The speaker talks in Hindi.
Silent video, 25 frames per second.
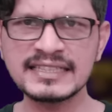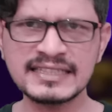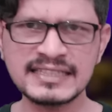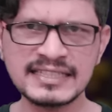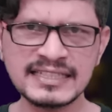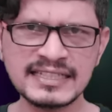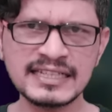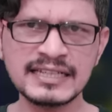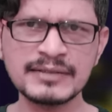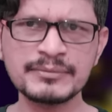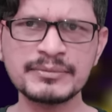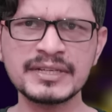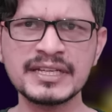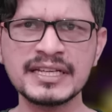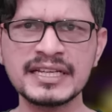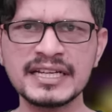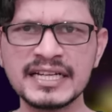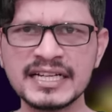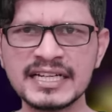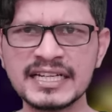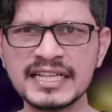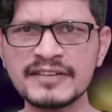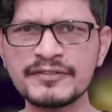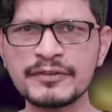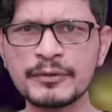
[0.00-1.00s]
इथेरियम e की
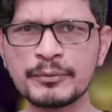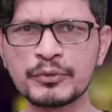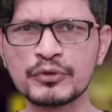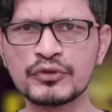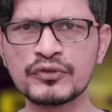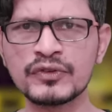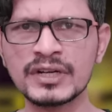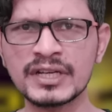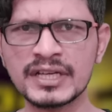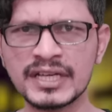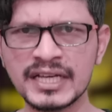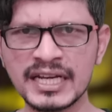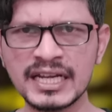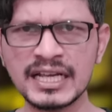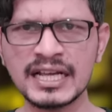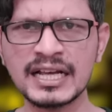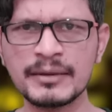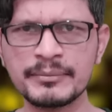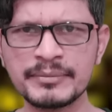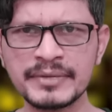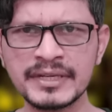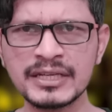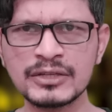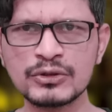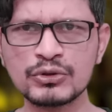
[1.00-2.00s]
ईटीएफ e अप्रूवल
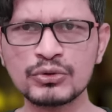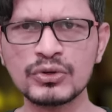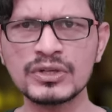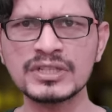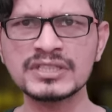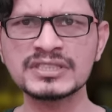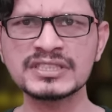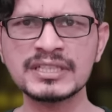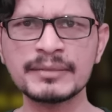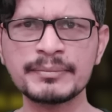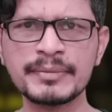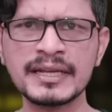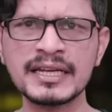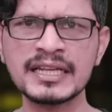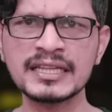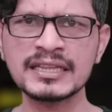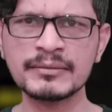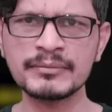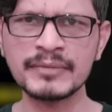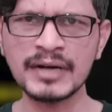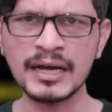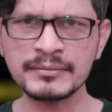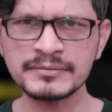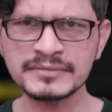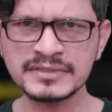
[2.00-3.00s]
करेगा भी तो इससे पहले
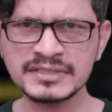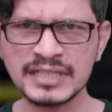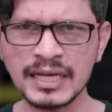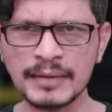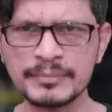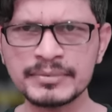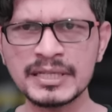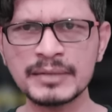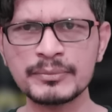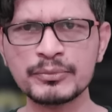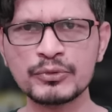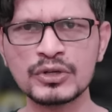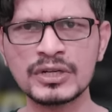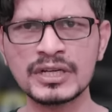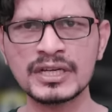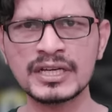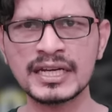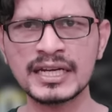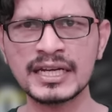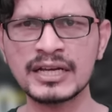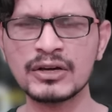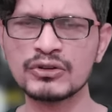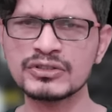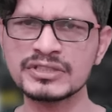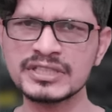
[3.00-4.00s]
तमाम जबते पूरे
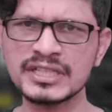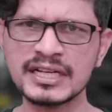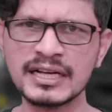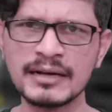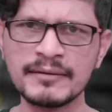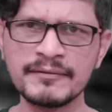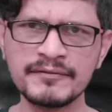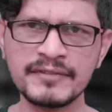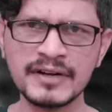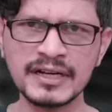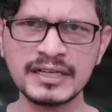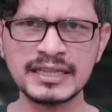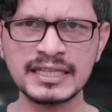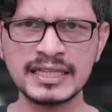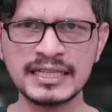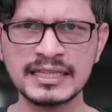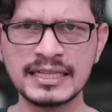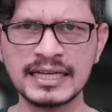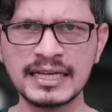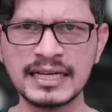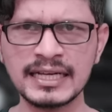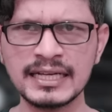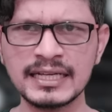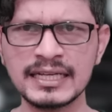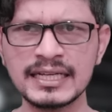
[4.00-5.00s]
करेगा और ये काम वक्त
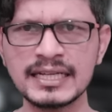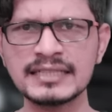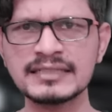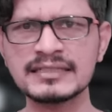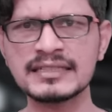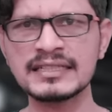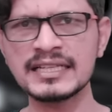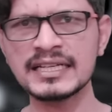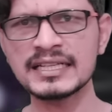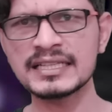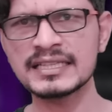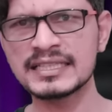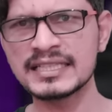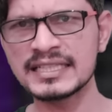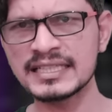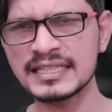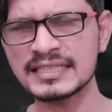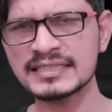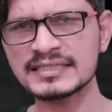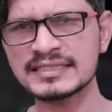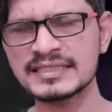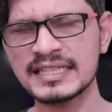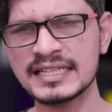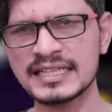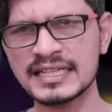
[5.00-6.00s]
लेता है इसलिए
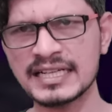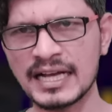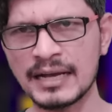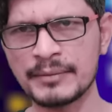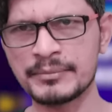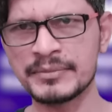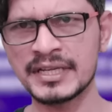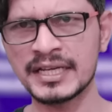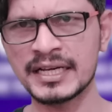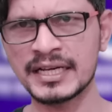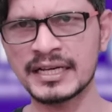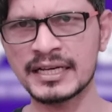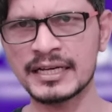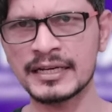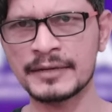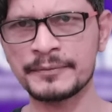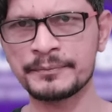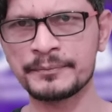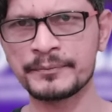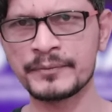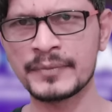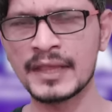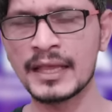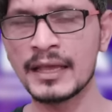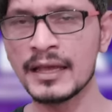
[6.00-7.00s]
धीरज से काम लिया करें
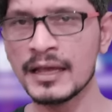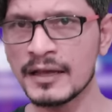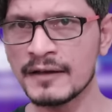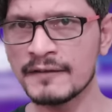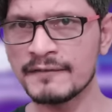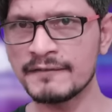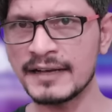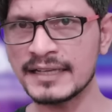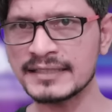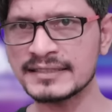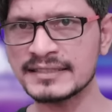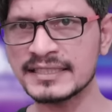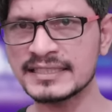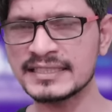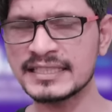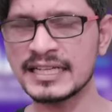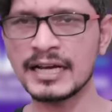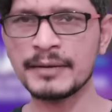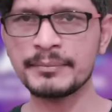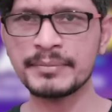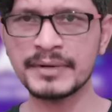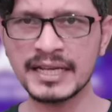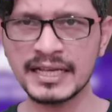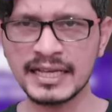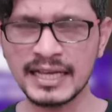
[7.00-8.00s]
वैसे
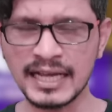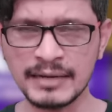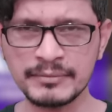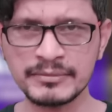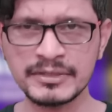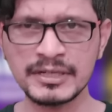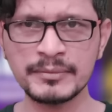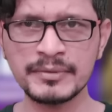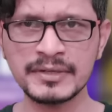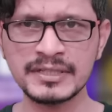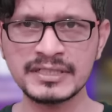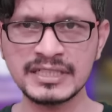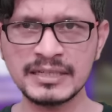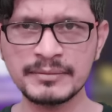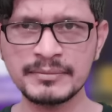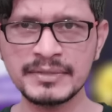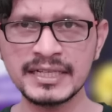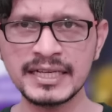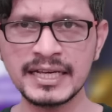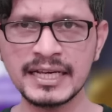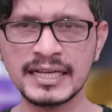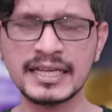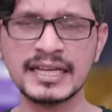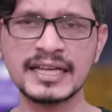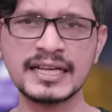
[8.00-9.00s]
यहां पर एक अहम खबर यह
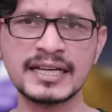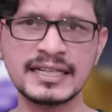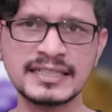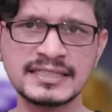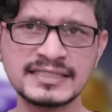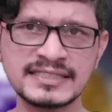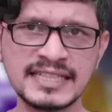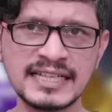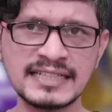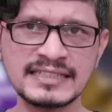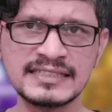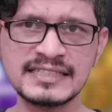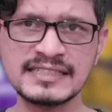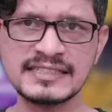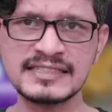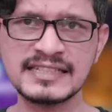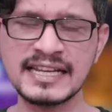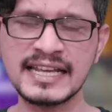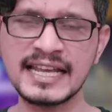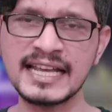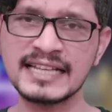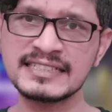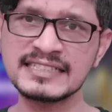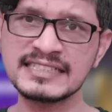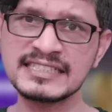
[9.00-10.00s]
भी है कि कंसेंसस
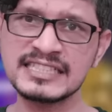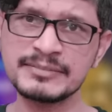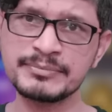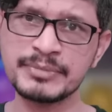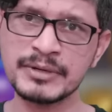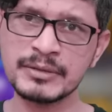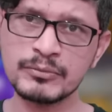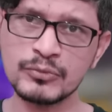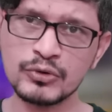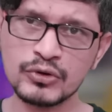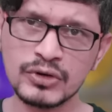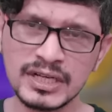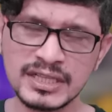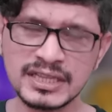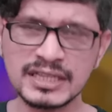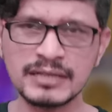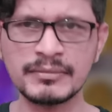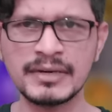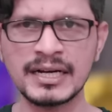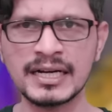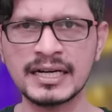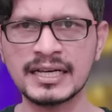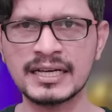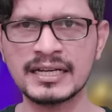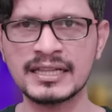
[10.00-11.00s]
ने एसईसी e पर
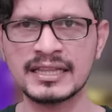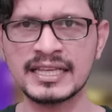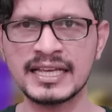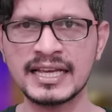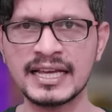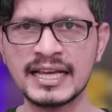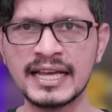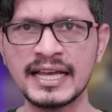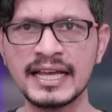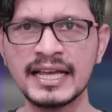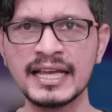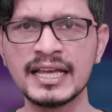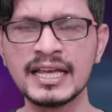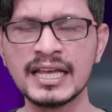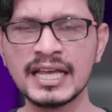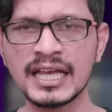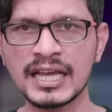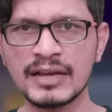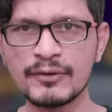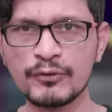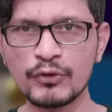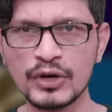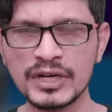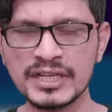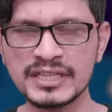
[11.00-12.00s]
मुकदमा कर दिया है
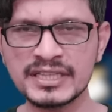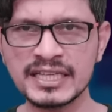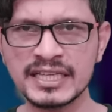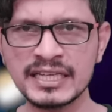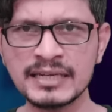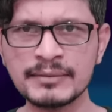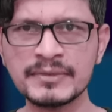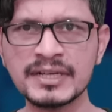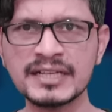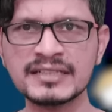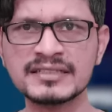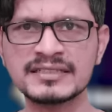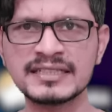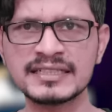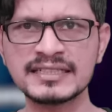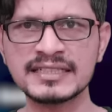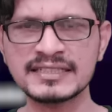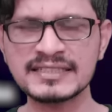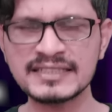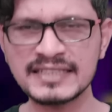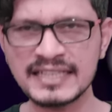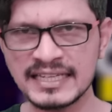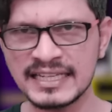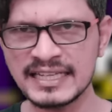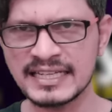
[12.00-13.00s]
कि वो इथेरियम का
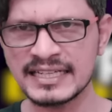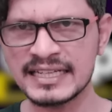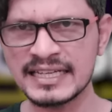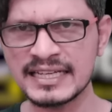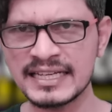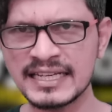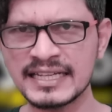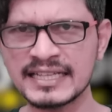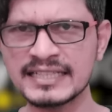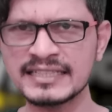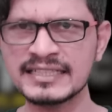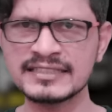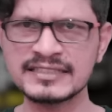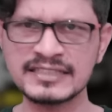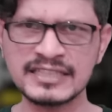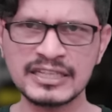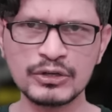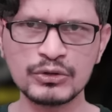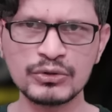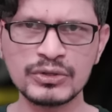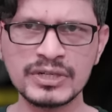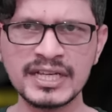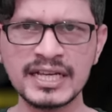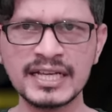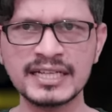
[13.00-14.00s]
स्टेटस क्लियर करे कि ये
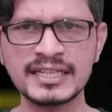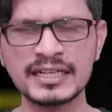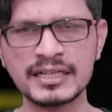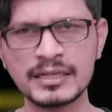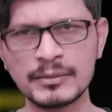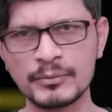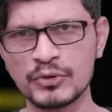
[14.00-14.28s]
सिक्योरिटी है या